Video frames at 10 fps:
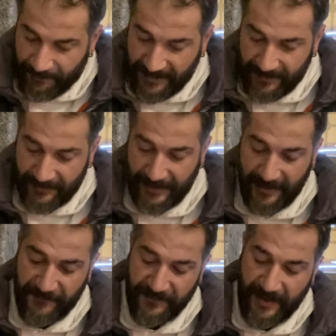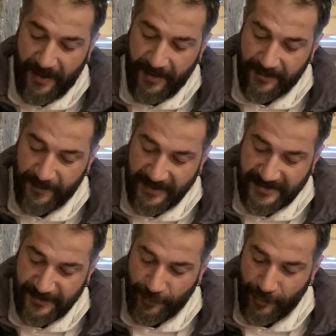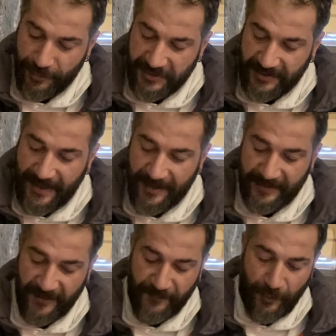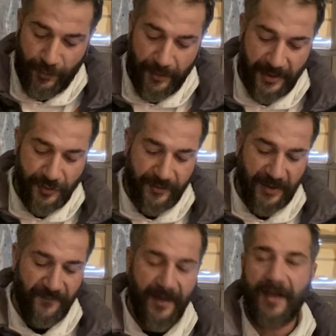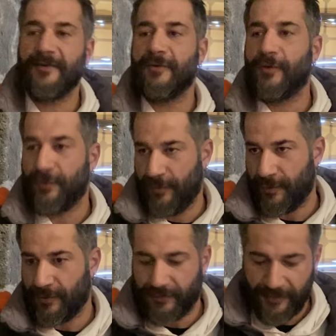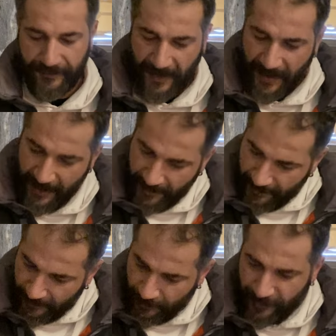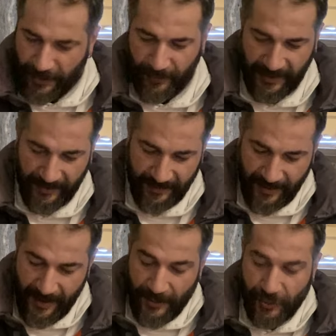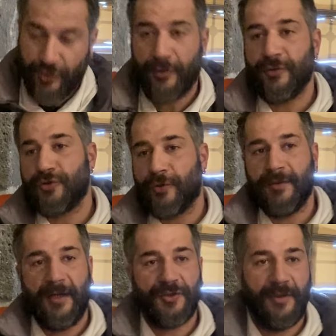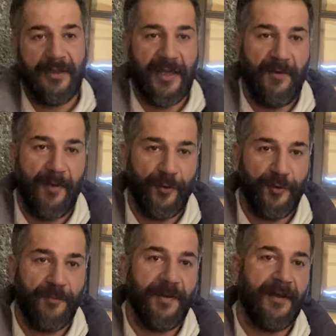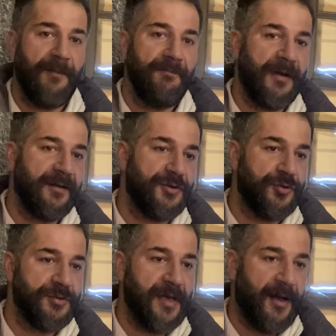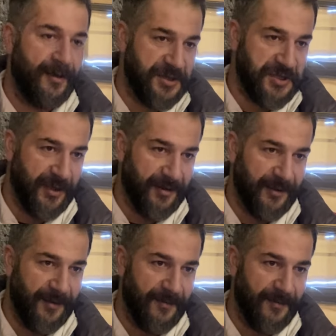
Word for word: bir tarafın daha ağır bastığını görünce diğer tarafında kolayca o tarafa kaydığı görülüyordu. Bunlar okey. Sonra sorular şöyle devam ediyor. Peygamber yaşıyorsa hangi şehirde?